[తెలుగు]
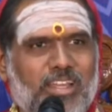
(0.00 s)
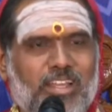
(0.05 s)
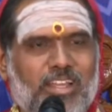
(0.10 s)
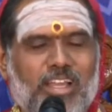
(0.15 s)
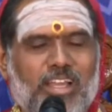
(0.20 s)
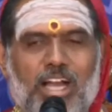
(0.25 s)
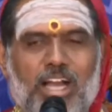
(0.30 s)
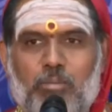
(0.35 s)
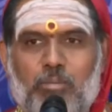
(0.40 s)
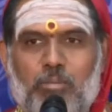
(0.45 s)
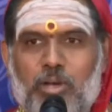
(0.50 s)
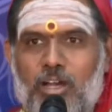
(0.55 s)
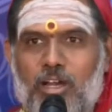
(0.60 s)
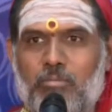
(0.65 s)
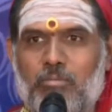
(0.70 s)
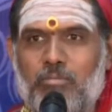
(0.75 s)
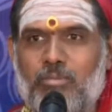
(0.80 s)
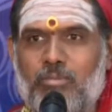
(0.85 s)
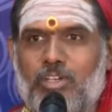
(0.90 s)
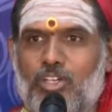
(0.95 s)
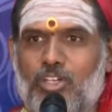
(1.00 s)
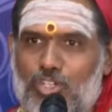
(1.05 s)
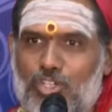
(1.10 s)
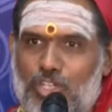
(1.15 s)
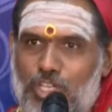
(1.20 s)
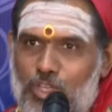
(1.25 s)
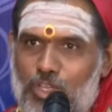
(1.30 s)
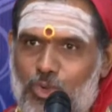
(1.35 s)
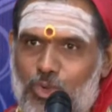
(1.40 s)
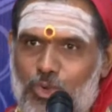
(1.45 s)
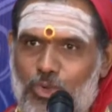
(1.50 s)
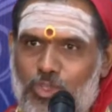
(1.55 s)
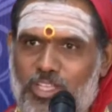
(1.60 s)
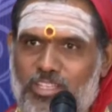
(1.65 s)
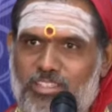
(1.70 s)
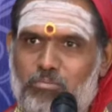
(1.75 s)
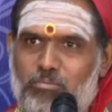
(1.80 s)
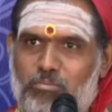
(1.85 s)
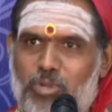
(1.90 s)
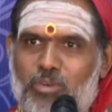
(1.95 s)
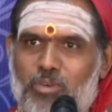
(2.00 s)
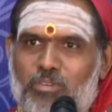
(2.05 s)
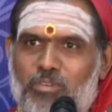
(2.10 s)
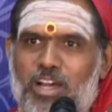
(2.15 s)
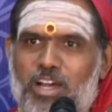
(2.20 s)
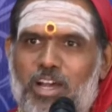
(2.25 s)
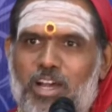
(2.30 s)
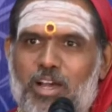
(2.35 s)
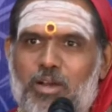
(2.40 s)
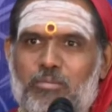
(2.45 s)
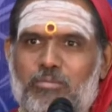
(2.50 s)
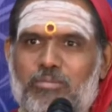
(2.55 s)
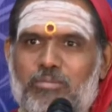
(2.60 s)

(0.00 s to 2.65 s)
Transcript: కామాం క్షీరోద సంభవాం